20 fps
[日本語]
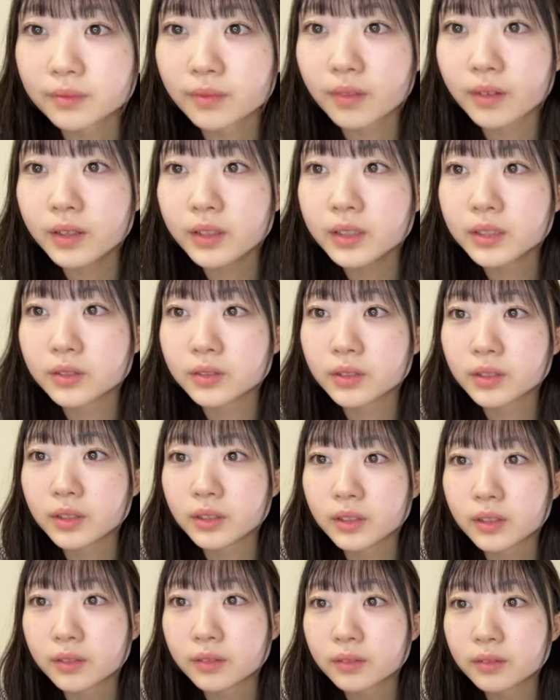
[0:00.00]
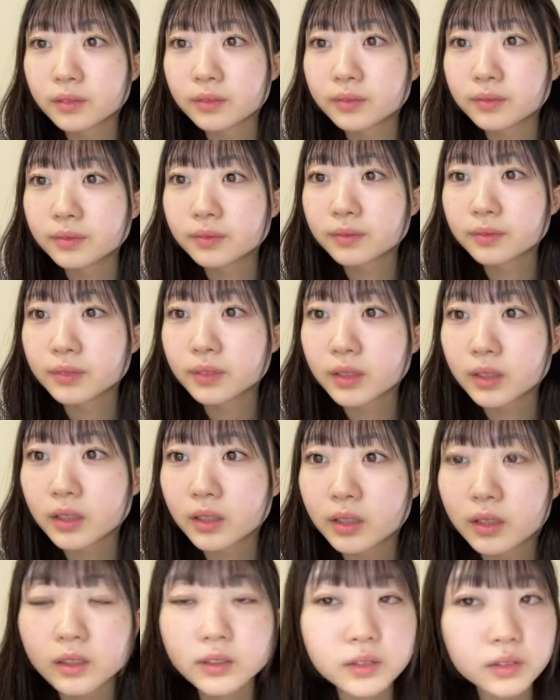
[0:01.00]
何時に起きてんだろう
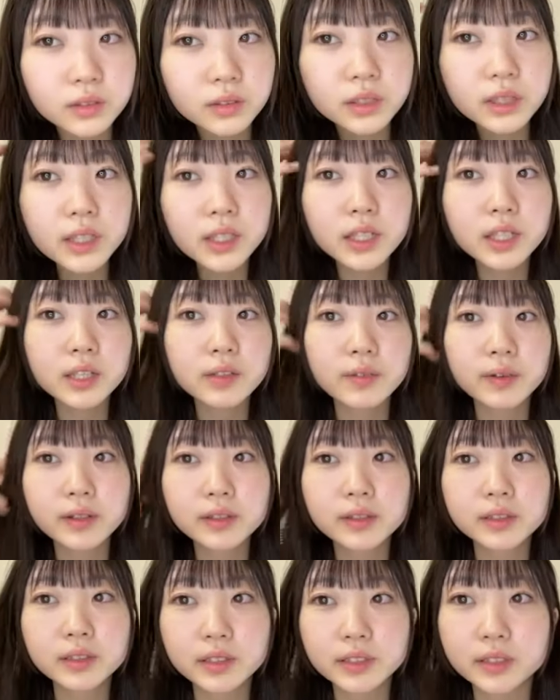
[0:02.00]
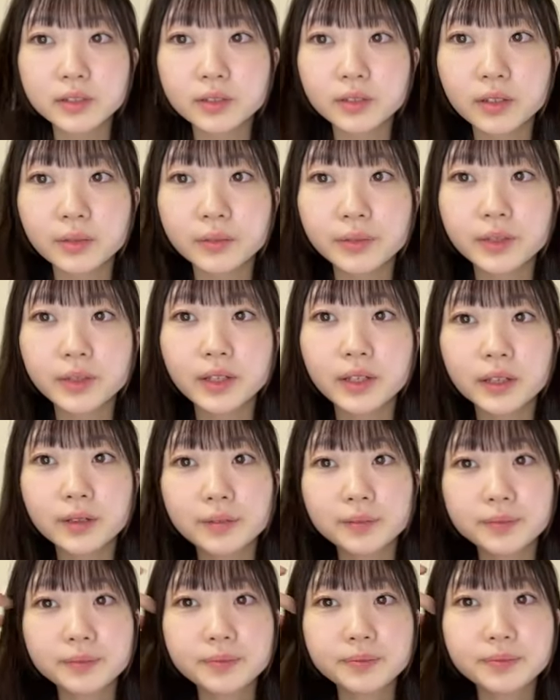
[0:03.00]
そう癖毛ではあるんですよ髪の毛